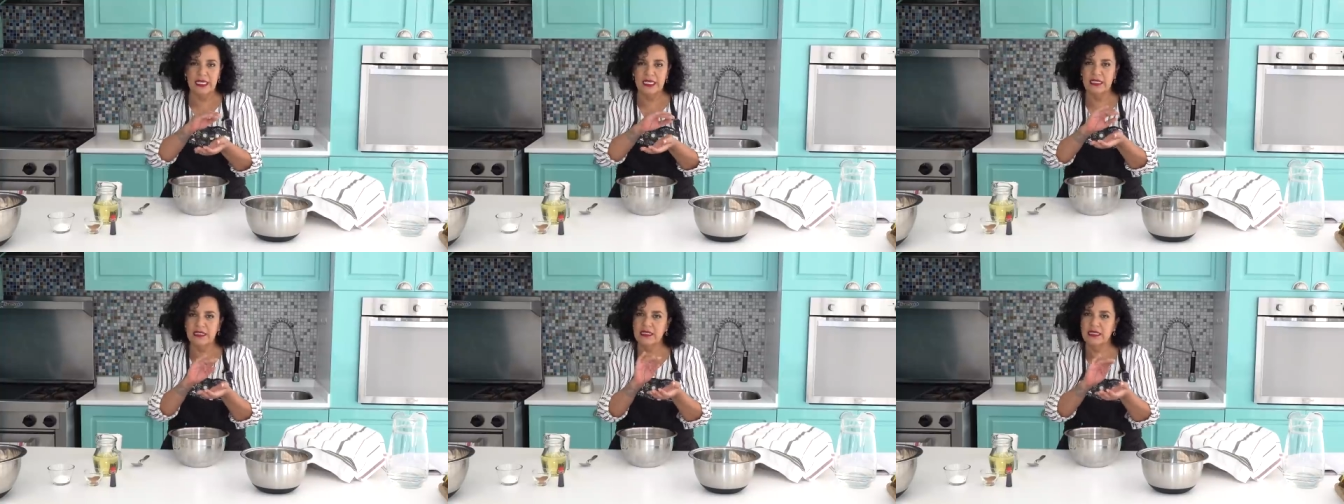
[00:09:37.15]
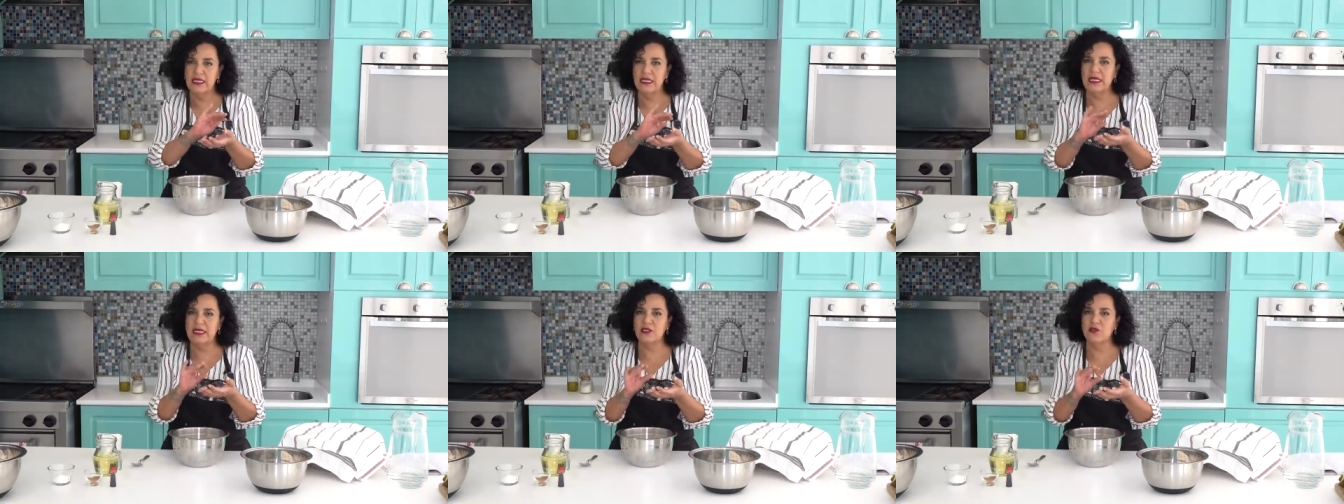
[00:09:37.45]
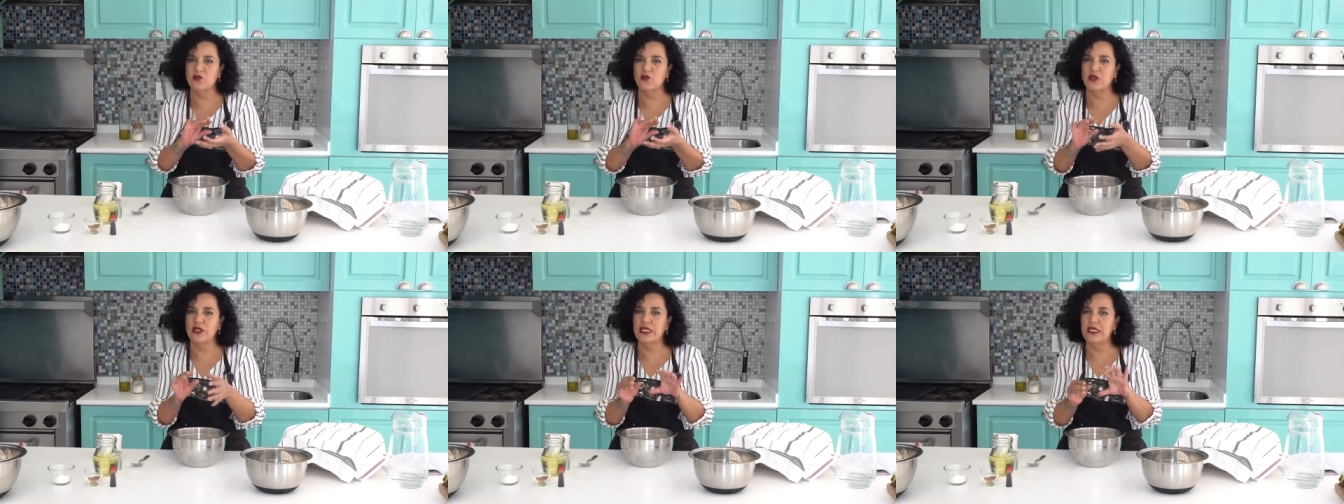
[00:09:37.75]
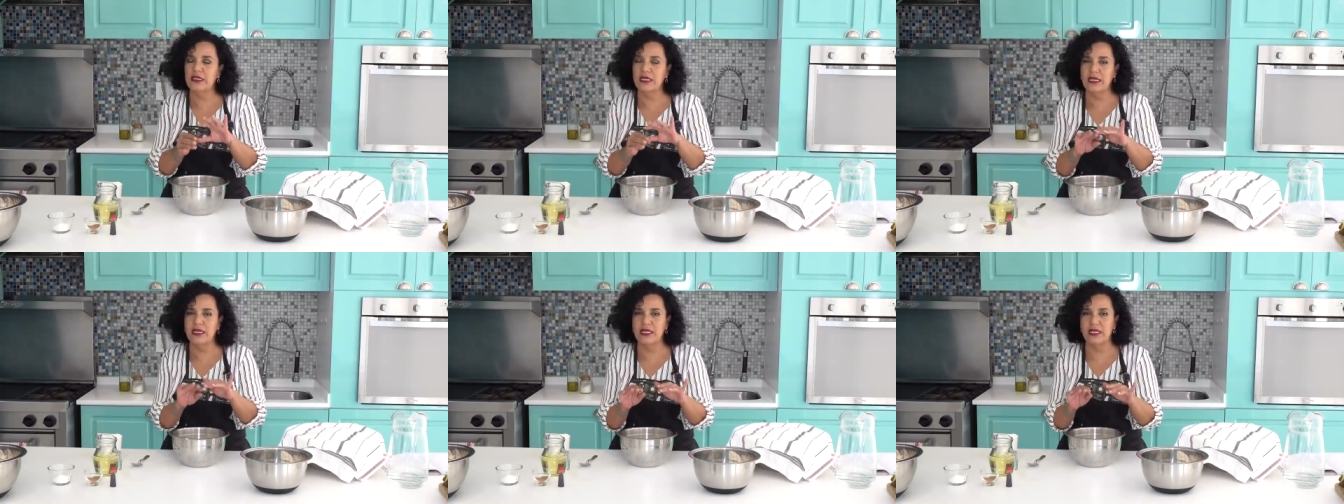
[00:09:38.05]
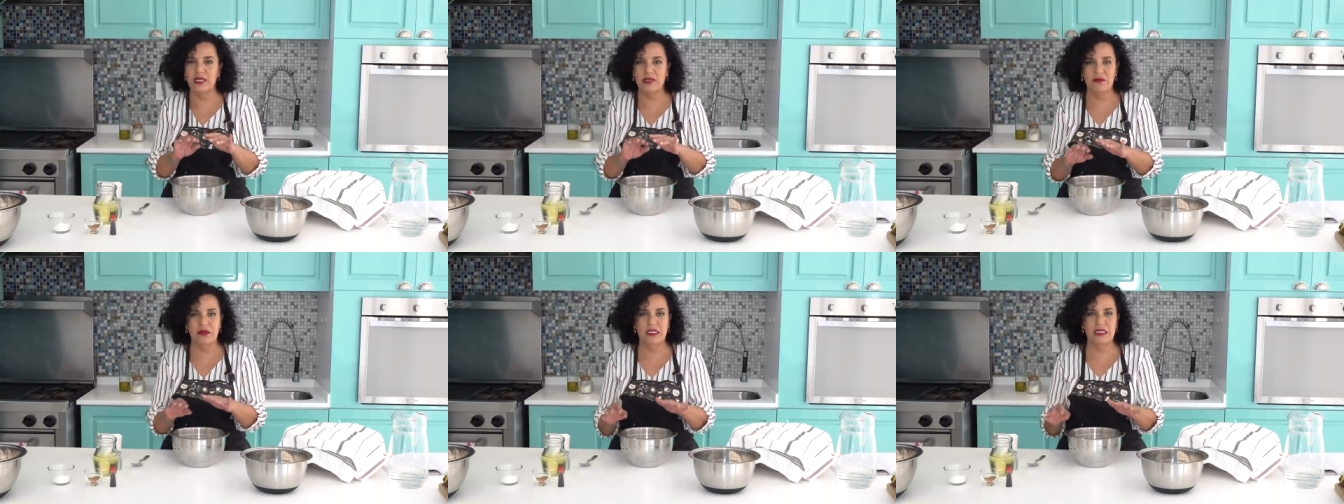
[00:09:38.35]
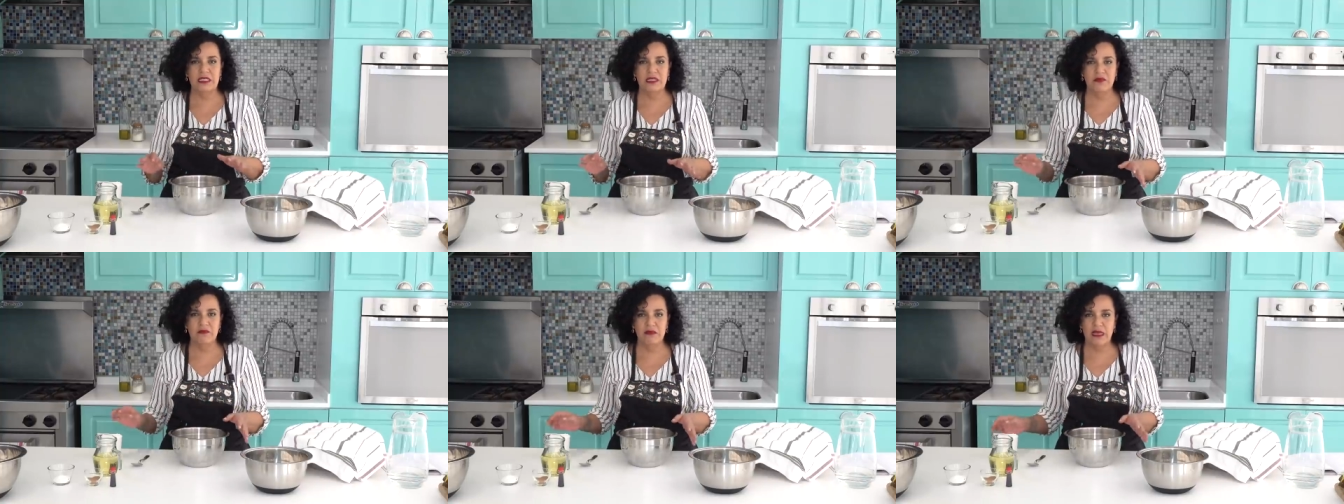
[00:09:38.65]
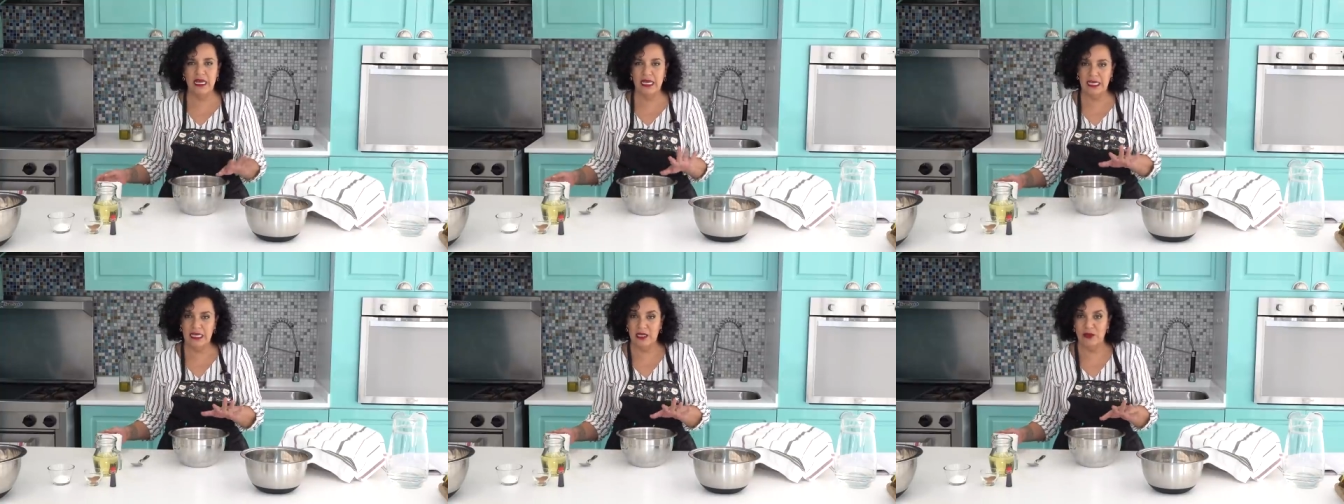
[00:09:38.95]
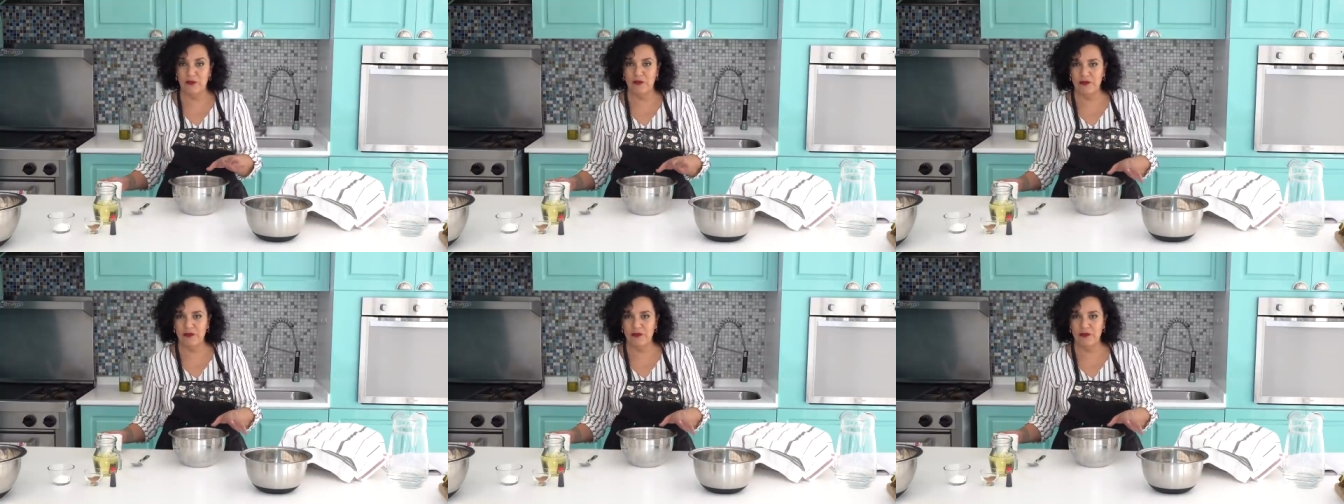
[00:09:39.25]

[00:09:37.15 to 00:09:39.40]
que es el azuquita que lleva encima el